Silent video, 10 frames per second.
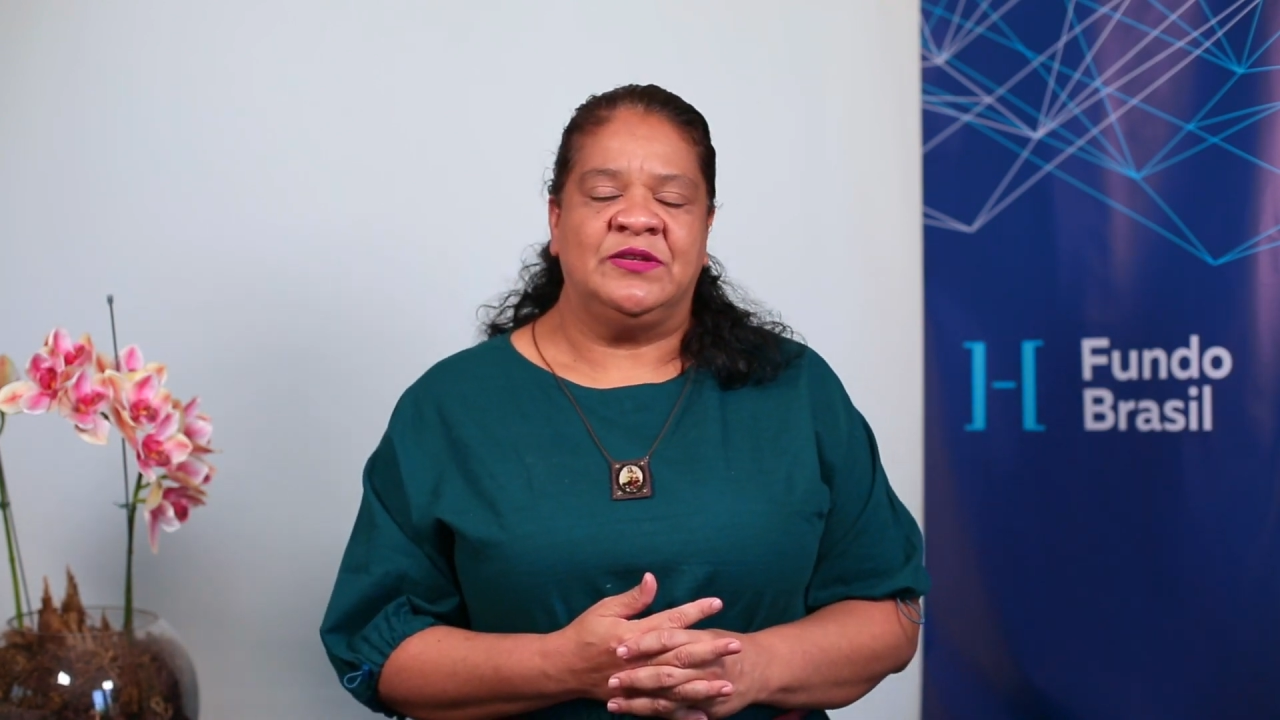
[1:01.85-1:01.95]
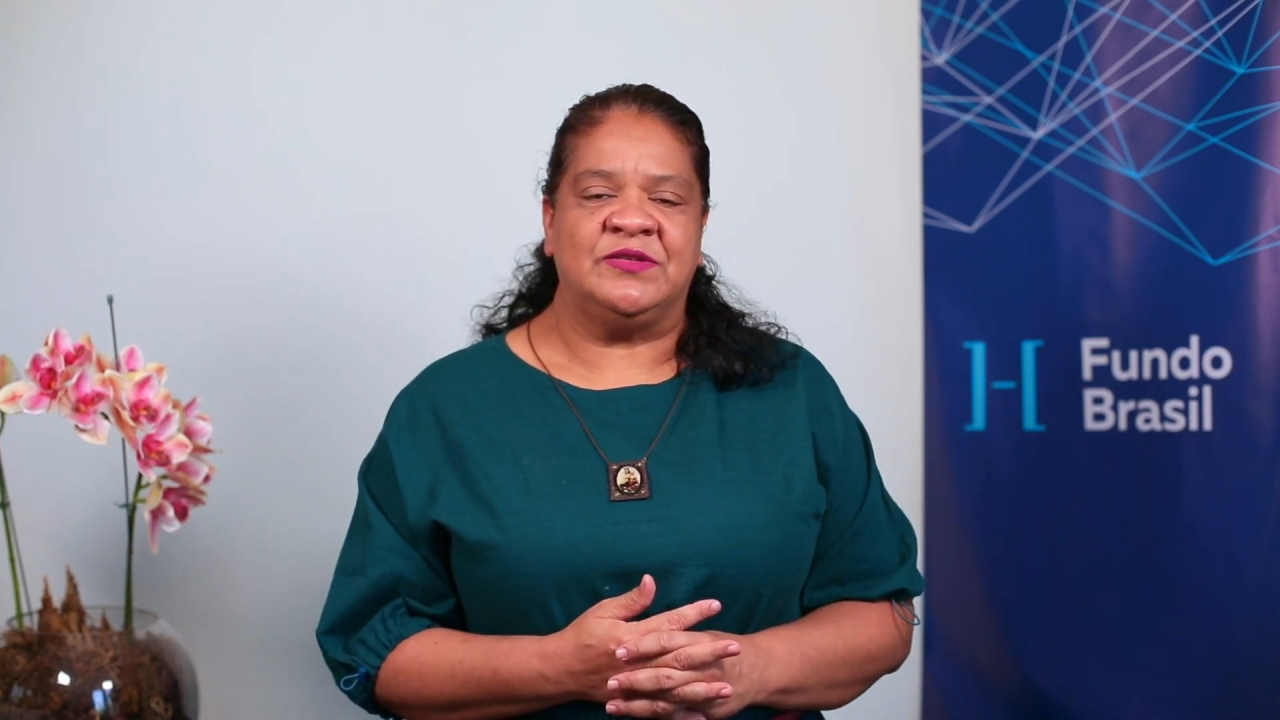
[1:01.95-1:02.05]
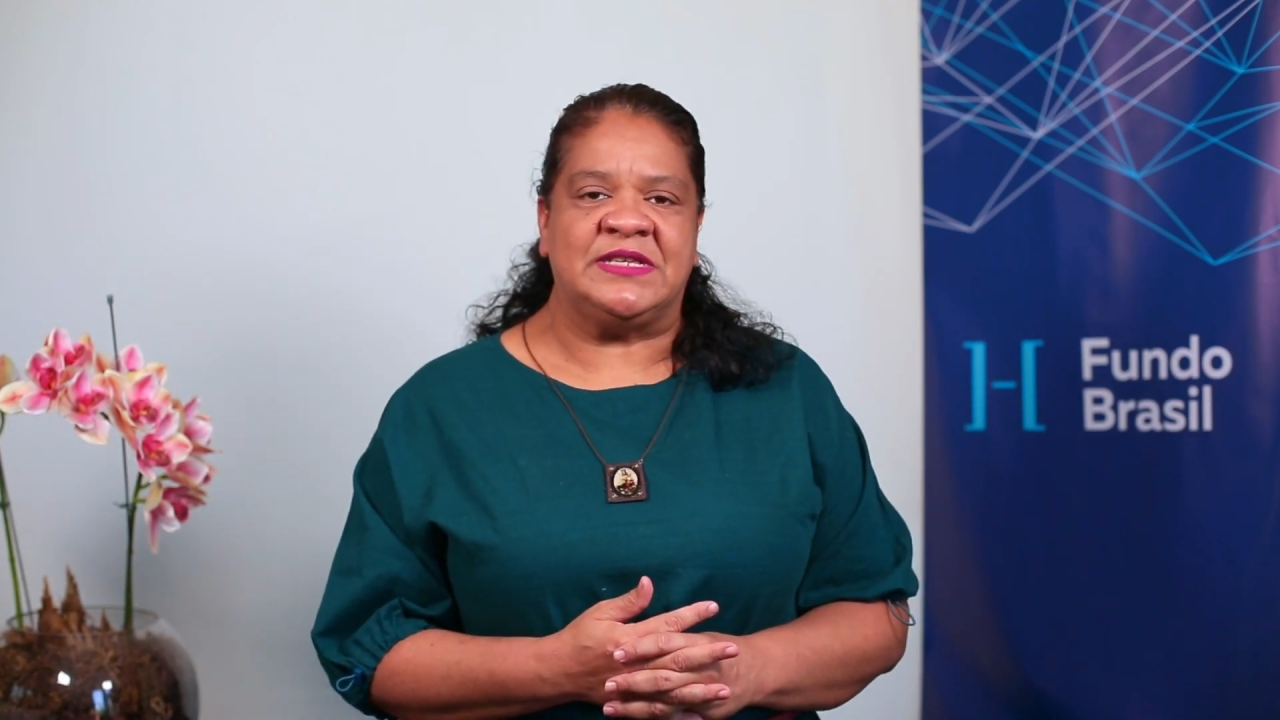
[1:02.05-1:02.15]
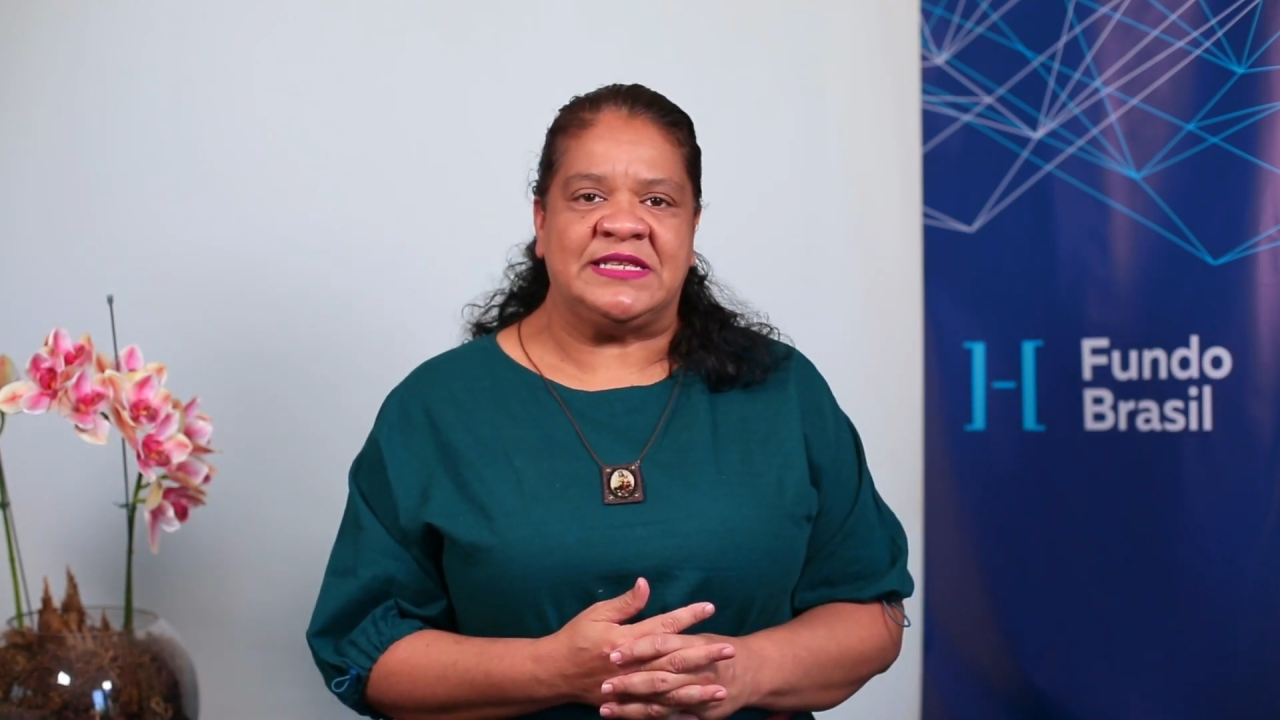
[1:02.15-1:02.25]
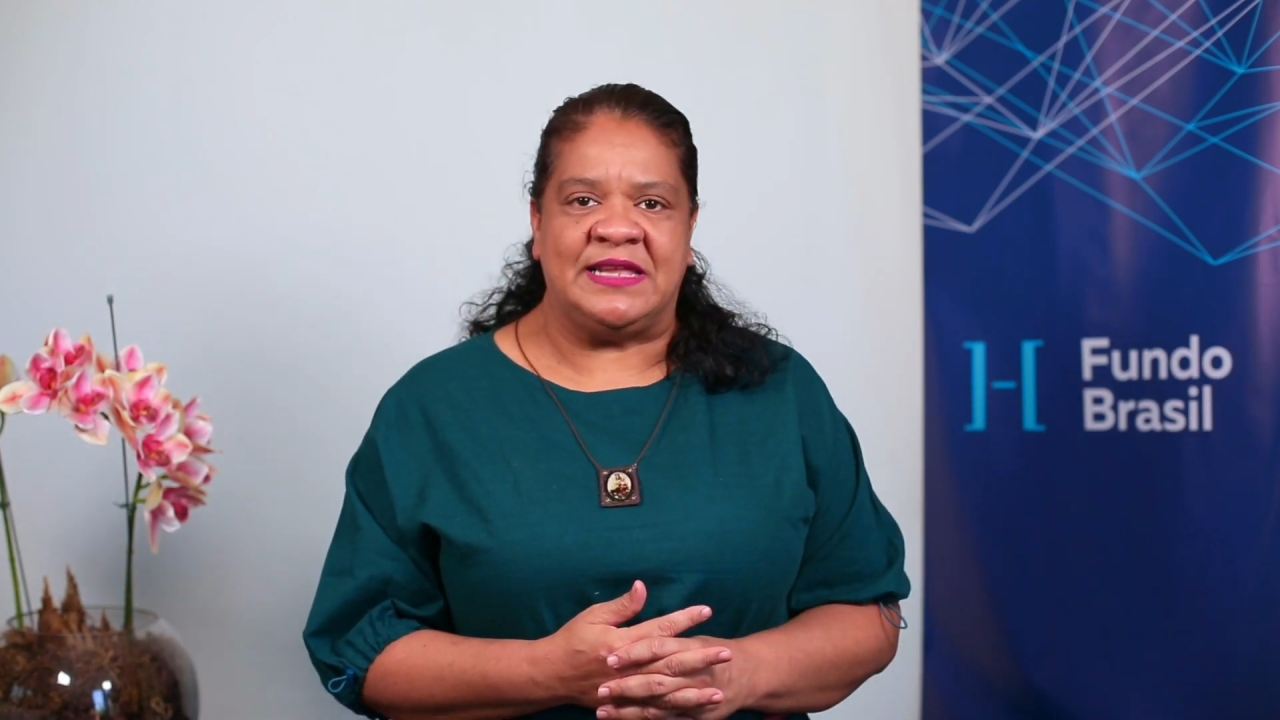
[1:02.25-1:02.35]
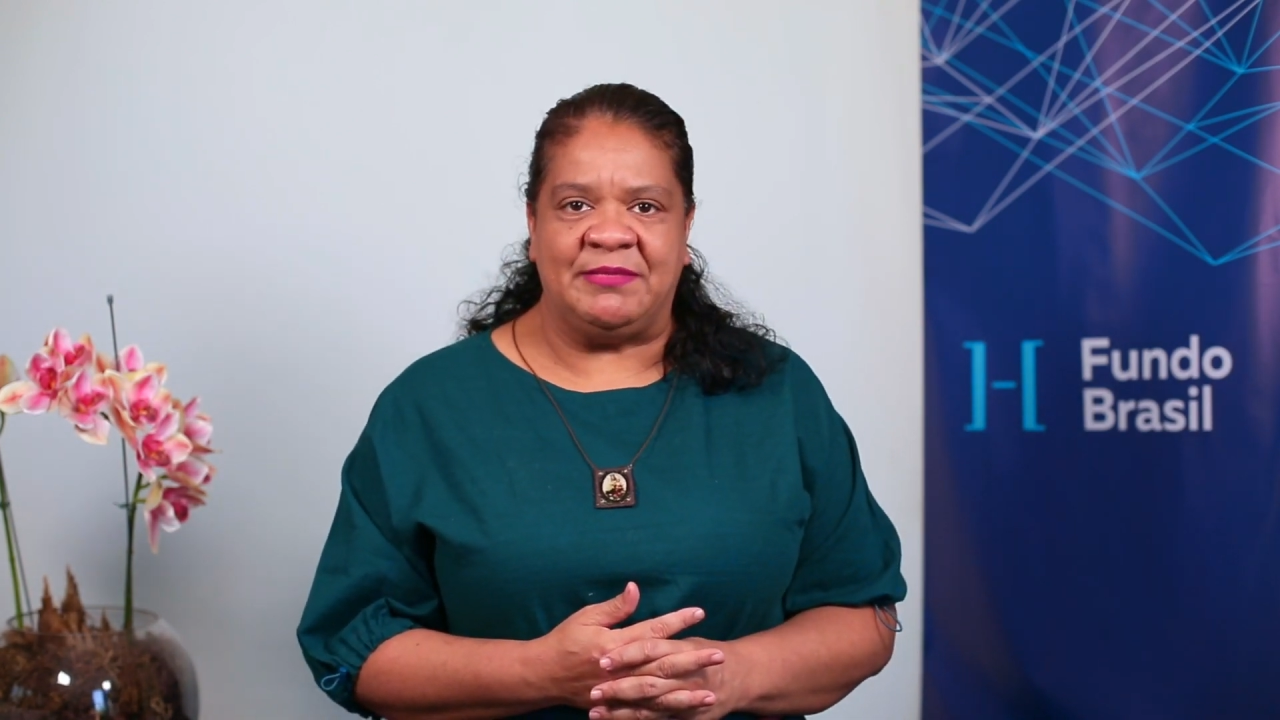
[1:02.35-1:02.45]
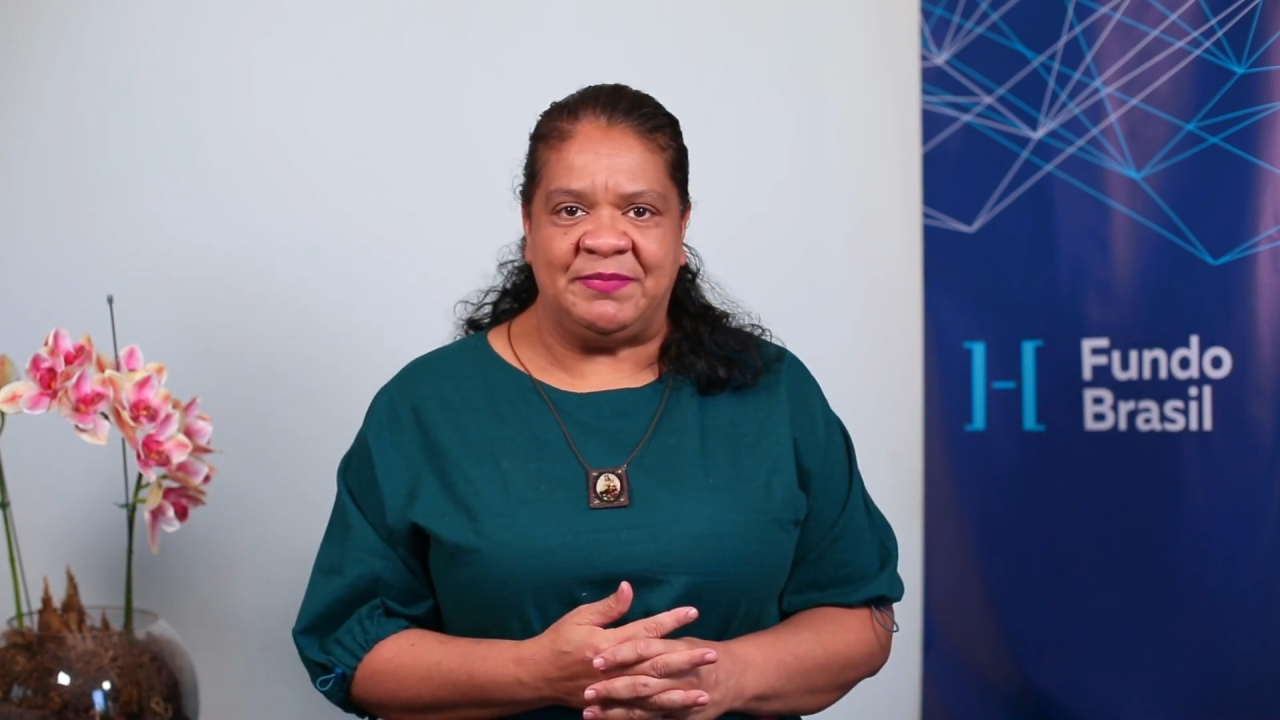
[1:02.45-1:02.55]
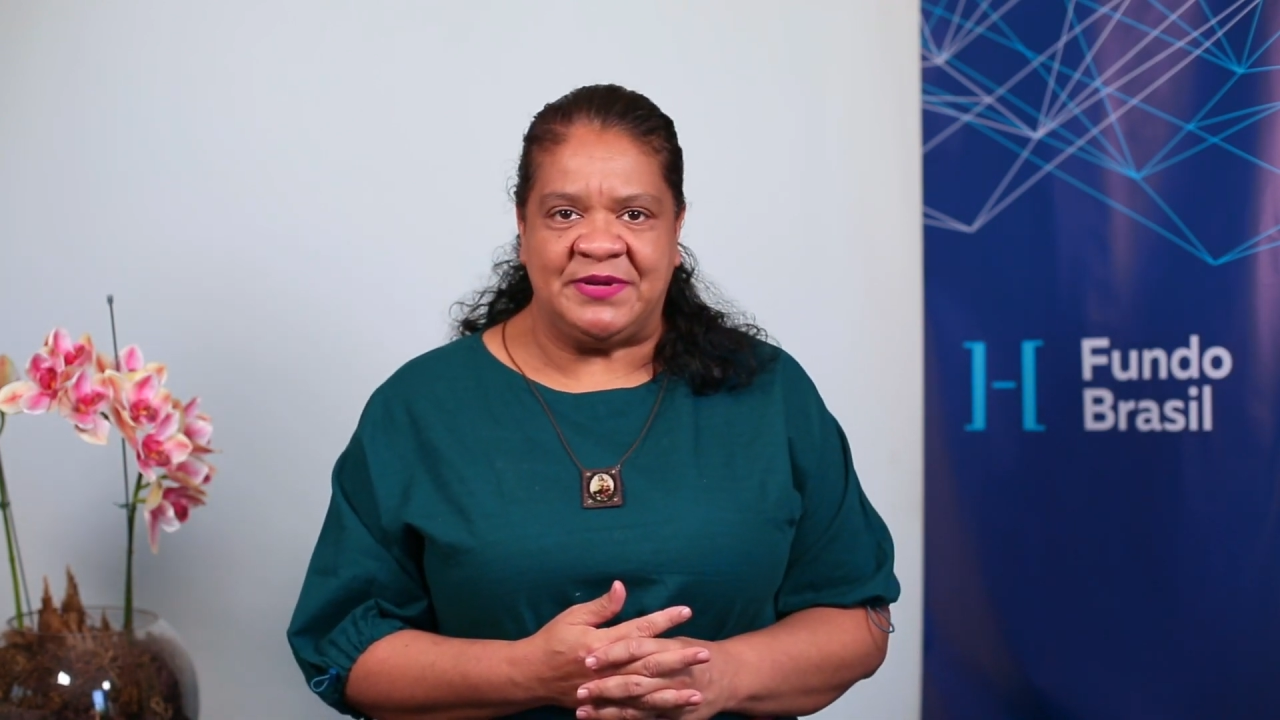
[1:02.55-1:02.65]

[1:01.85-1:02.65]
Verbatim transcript: no sistema